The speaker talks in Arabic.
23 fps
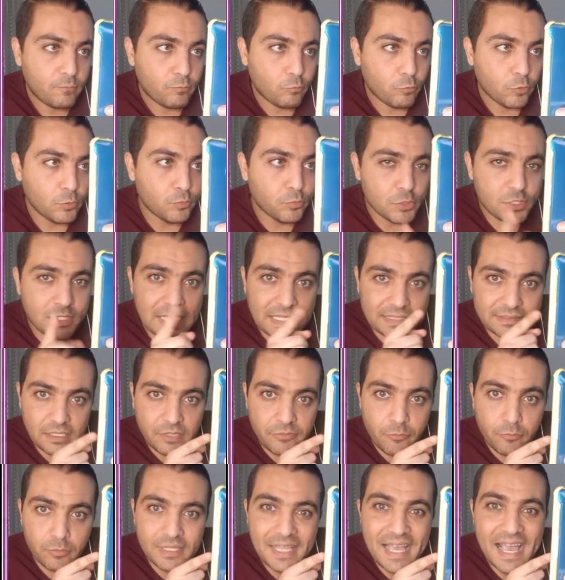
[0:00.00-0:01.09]
وتبص على
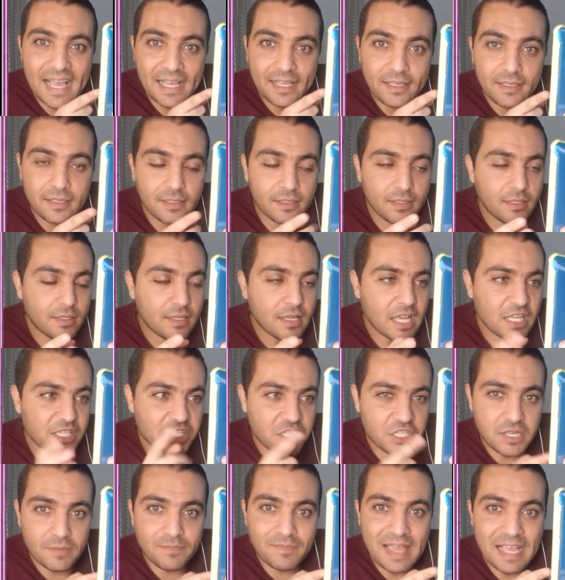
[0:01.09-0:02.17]
التليفون بتاعك على
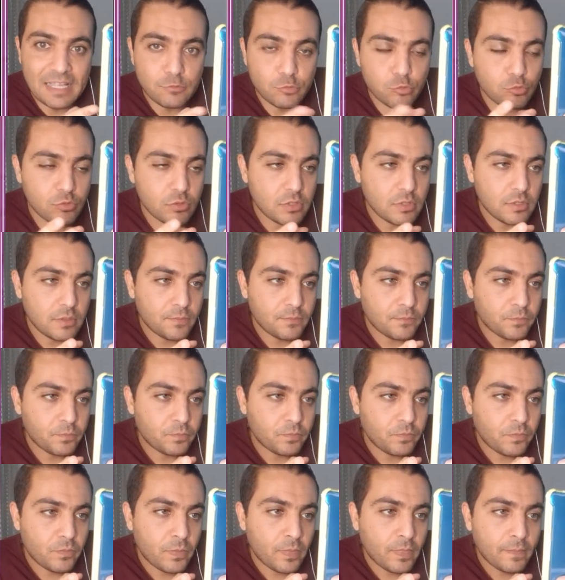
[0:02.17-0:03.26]
الشاشه بتاعته
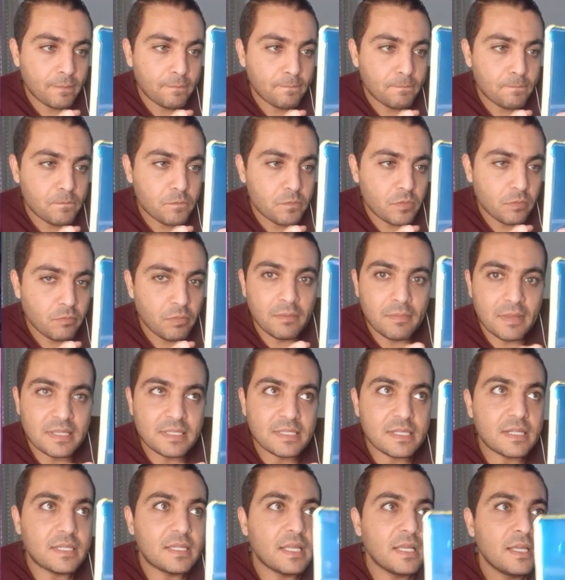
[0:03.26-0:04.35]

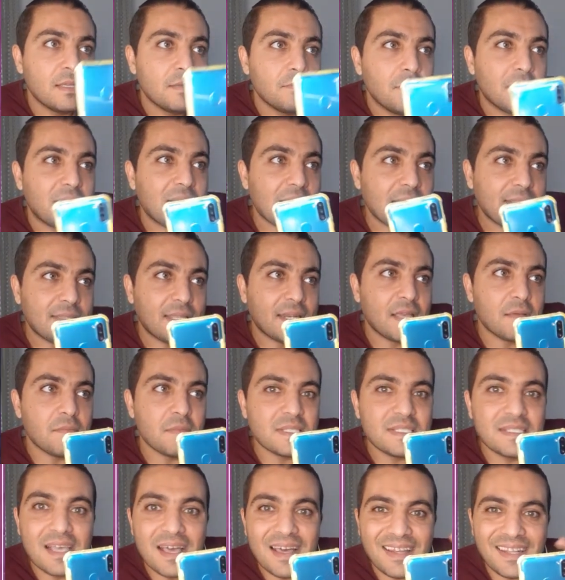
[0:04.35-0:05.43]
بالمنظر ده بتلاقي الترجمه
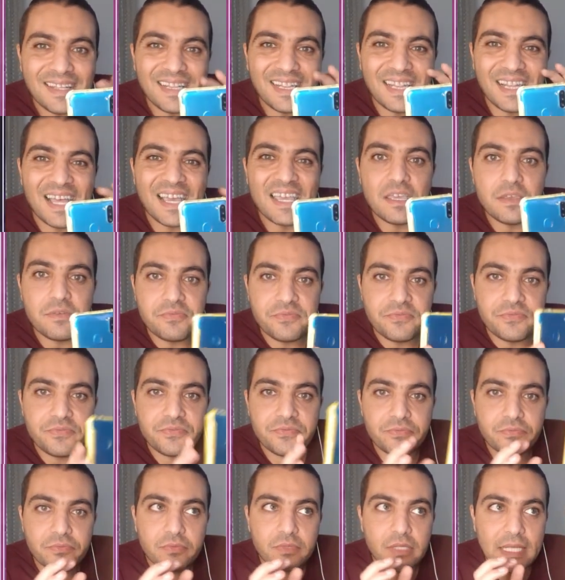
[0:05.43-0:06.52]
ظهرت لايف
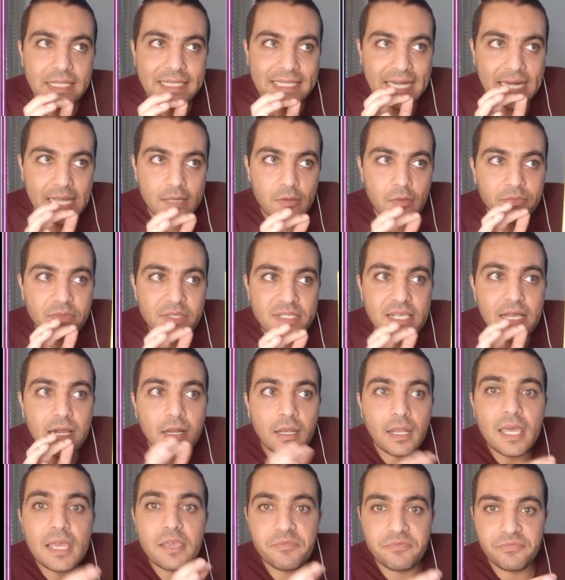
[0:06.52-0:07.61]
الترجمه بتظهر
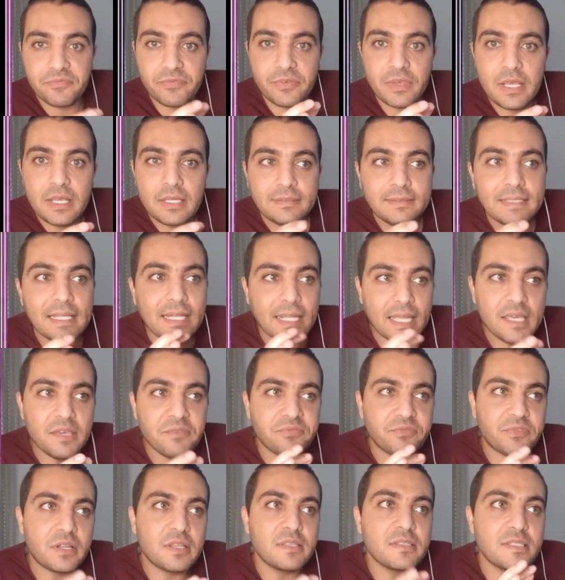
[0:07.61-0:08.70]
لايف ده
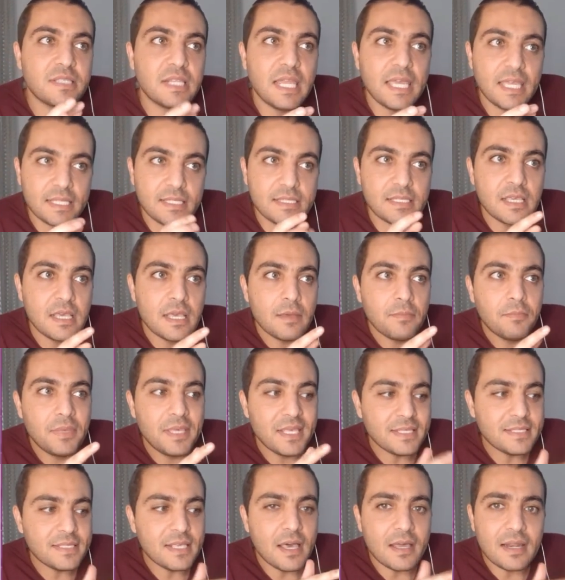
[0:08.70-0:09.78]
لايف ترانسليت
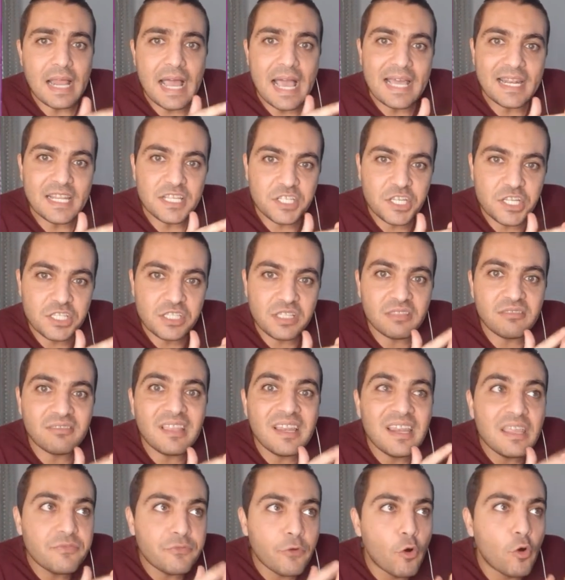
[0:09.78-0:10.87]
بيظهر على شاشه
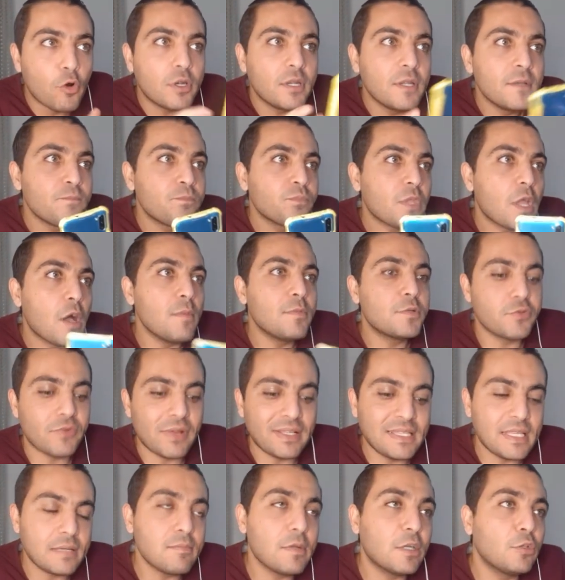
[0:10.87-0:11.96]
التليفون اهو بشوف
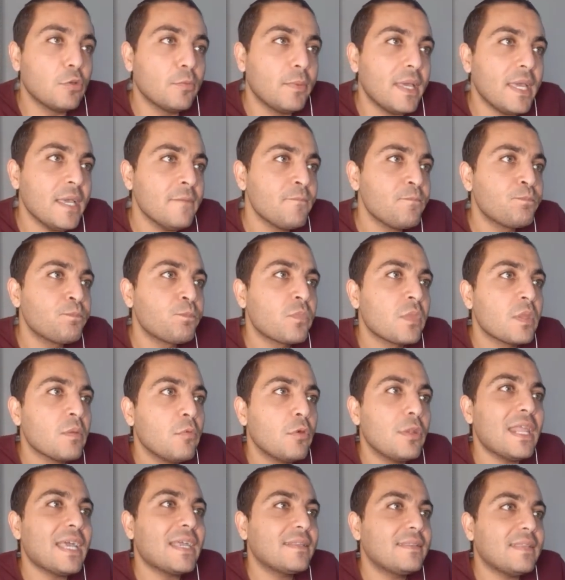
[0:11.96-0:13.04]
عندك مكتوب ايه
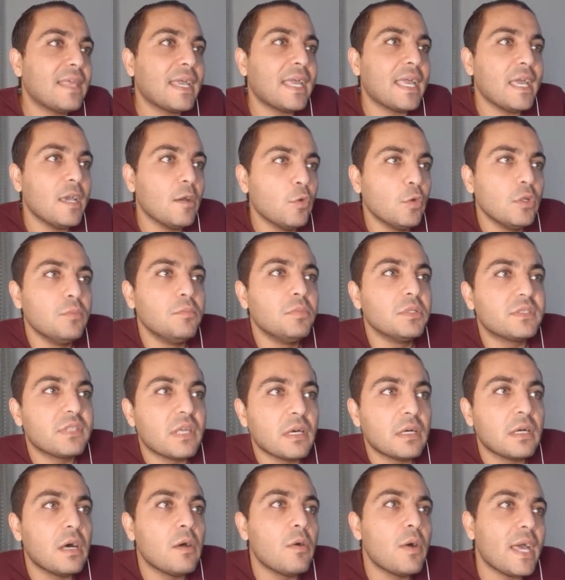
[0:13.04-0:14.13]
بيقول لك تجاهل
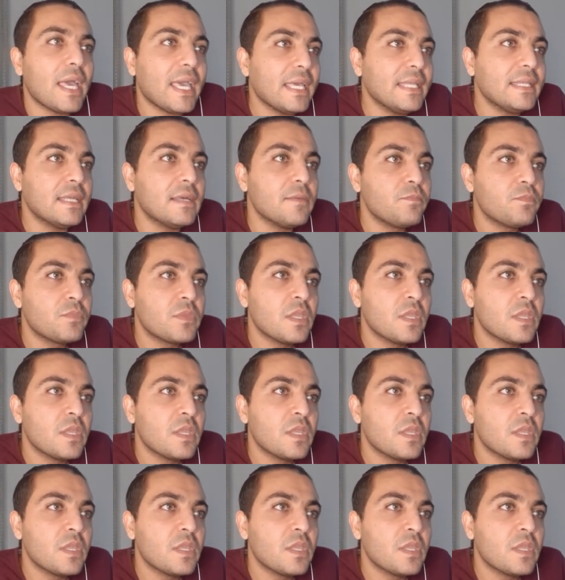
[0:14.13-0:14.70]
بطاقه واحده